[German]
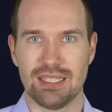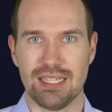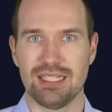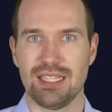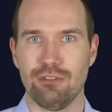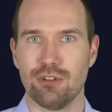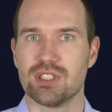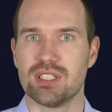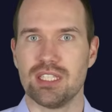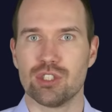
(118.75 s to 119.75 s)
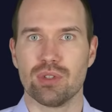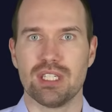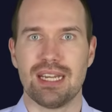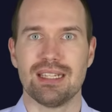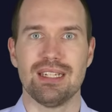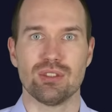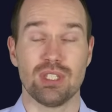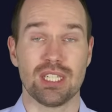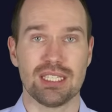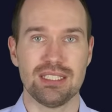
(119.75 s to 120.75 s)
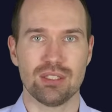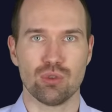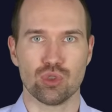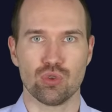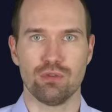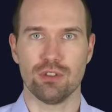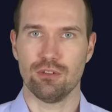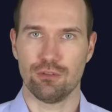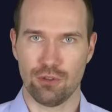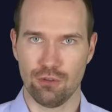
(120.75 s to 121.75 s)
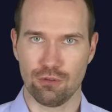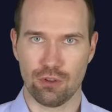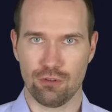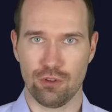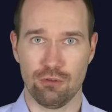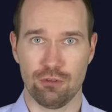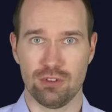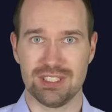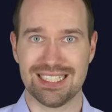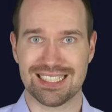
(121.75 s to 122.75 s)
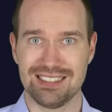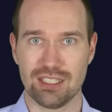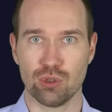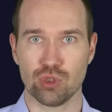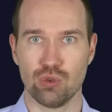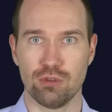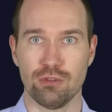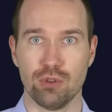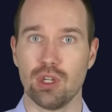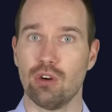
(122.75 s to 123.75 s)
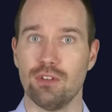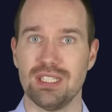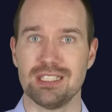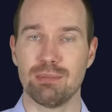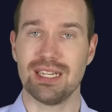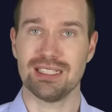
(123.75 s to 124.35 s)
Der ETF von State Street hat also die Risikostufe 5 von 5. Die Risikostufe wird auch wichtig bei